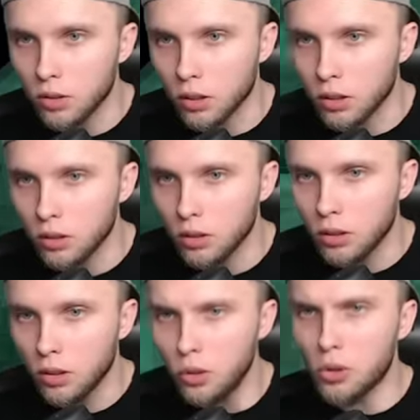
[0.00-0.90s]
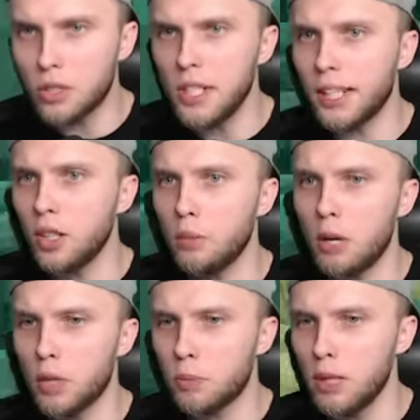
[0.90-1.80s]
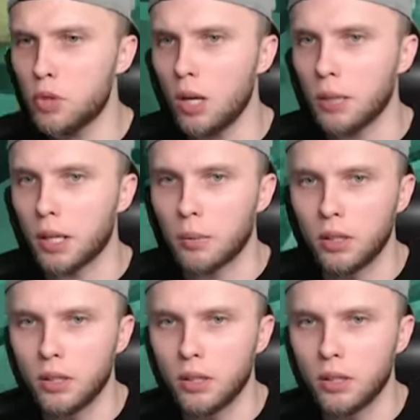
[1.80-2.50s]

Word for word: Co jest? Już zniknął, miał być moim ziomkiem!